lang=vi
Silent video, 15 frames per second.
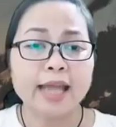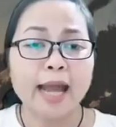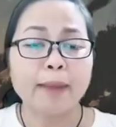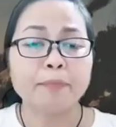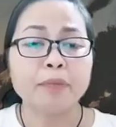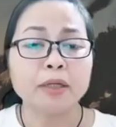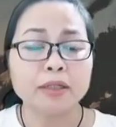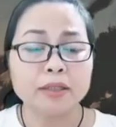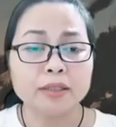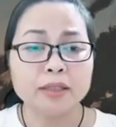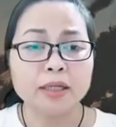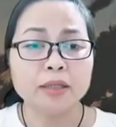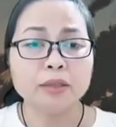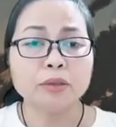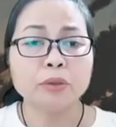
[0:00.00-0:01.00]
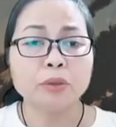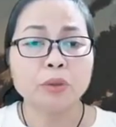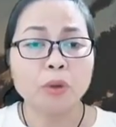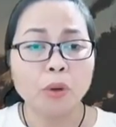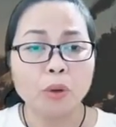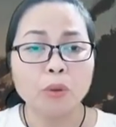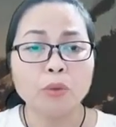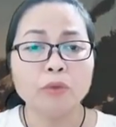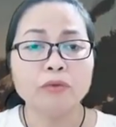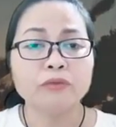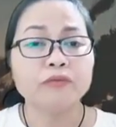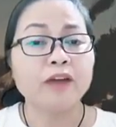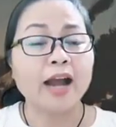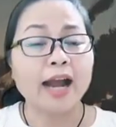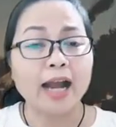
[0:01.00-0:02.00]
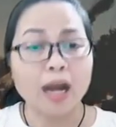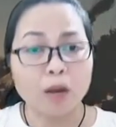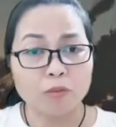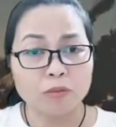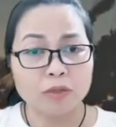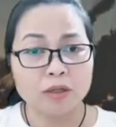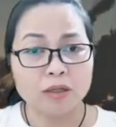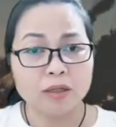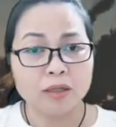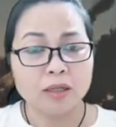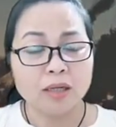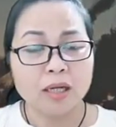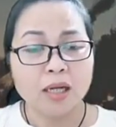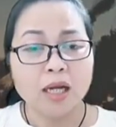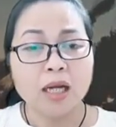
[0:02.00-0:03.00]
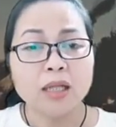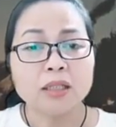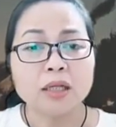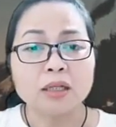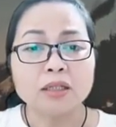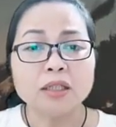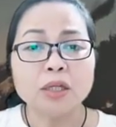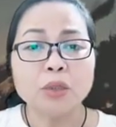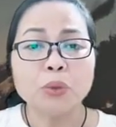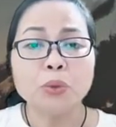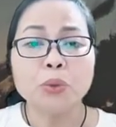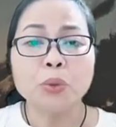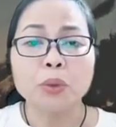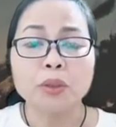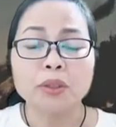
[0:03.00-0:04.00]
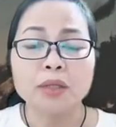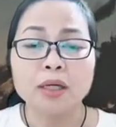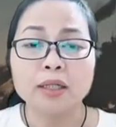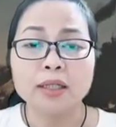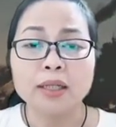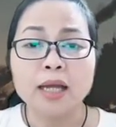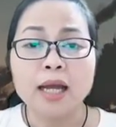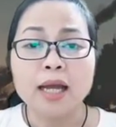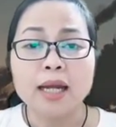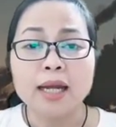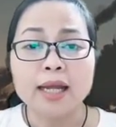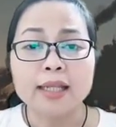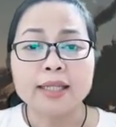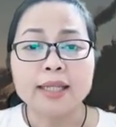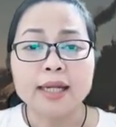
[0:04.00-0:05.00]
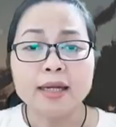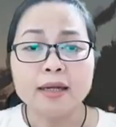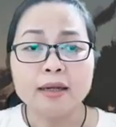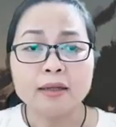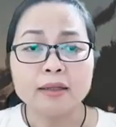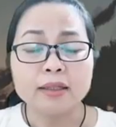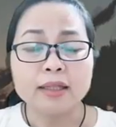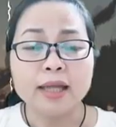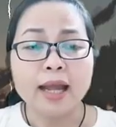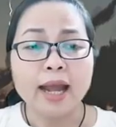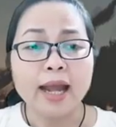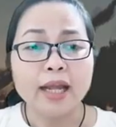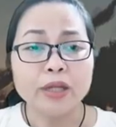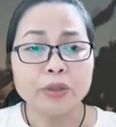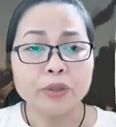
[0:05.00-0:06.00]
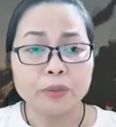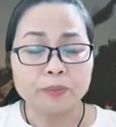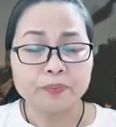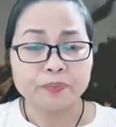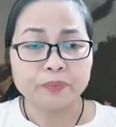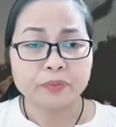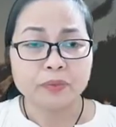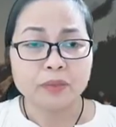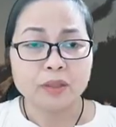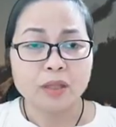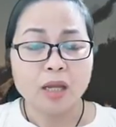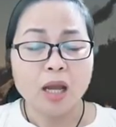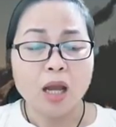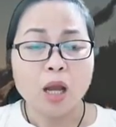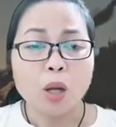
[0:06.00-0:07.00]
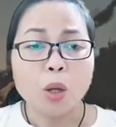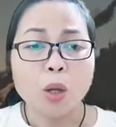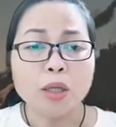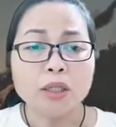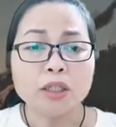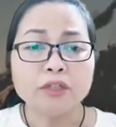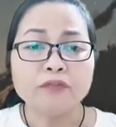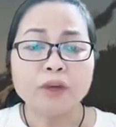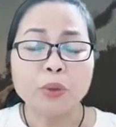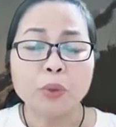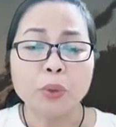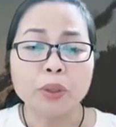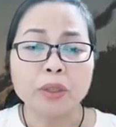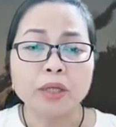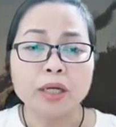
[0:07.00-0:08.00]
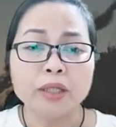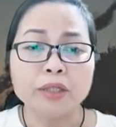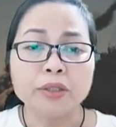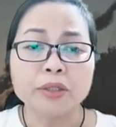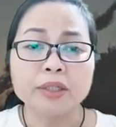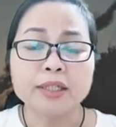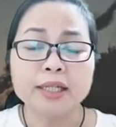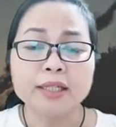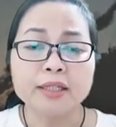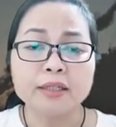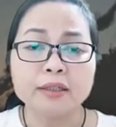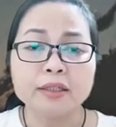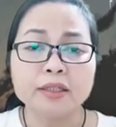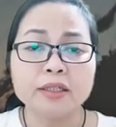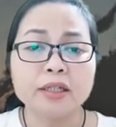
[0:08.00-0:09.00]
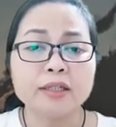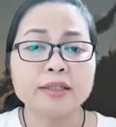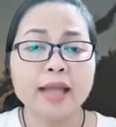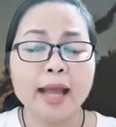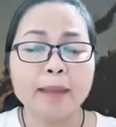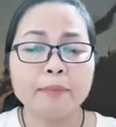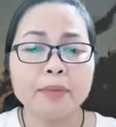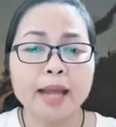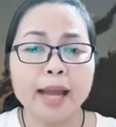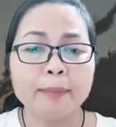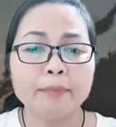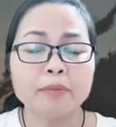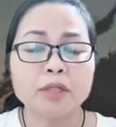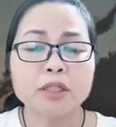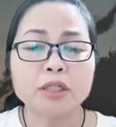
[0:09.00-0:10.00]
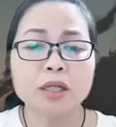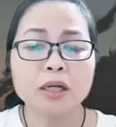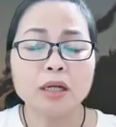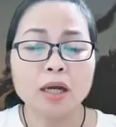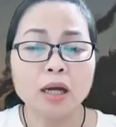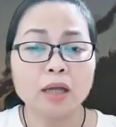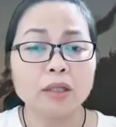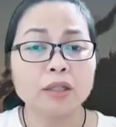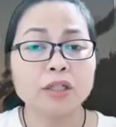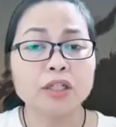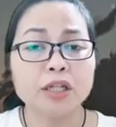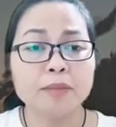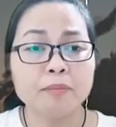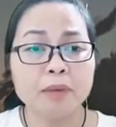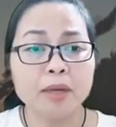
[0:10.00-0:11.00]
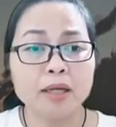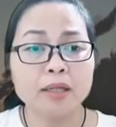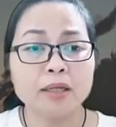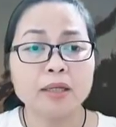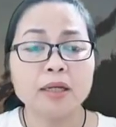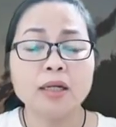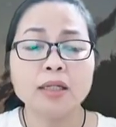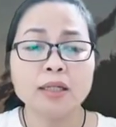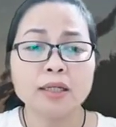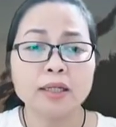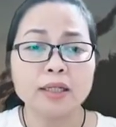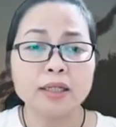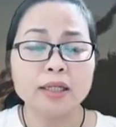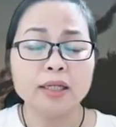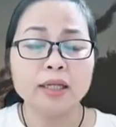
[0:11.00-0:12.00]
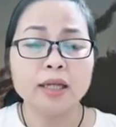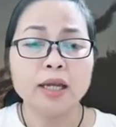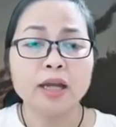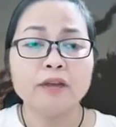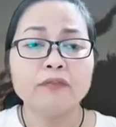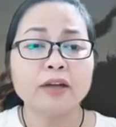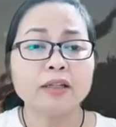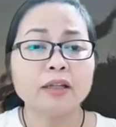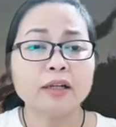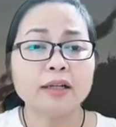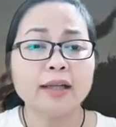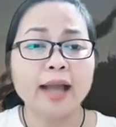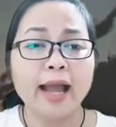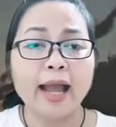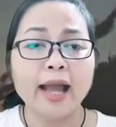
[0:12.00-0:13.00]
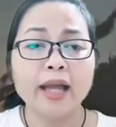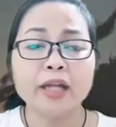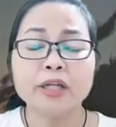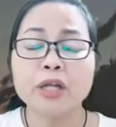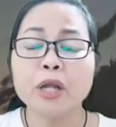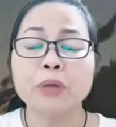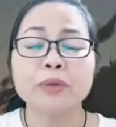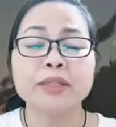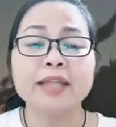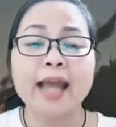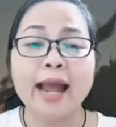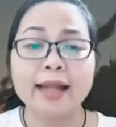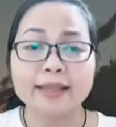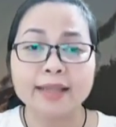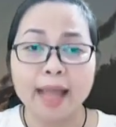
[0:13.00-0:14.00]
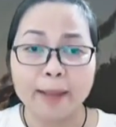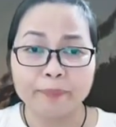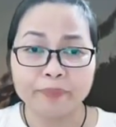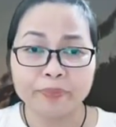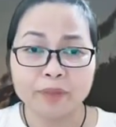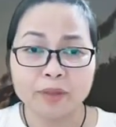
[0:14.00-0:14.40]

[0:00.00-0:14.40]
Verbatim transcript: già bệnh chết, khổ và không. Thực chất của cuộc đời là danh lợi, ái dục. Con người và cuộc đời được xây dựng trên tham lam, sân hận, si mê, ích kỷ và tất cả đều giả tạm.